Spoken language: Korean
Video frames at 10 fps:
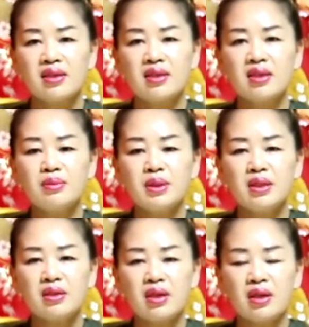지금
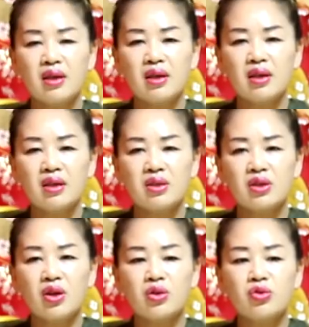이렇게
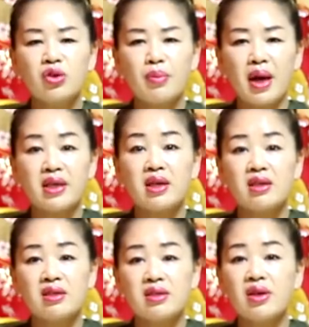전국에 많이
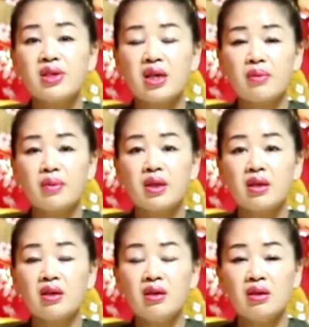계시는
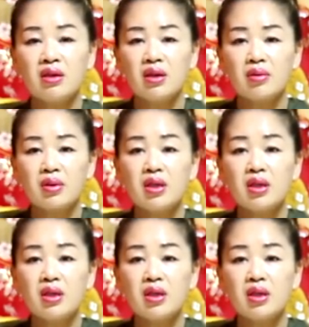선생님들이 네.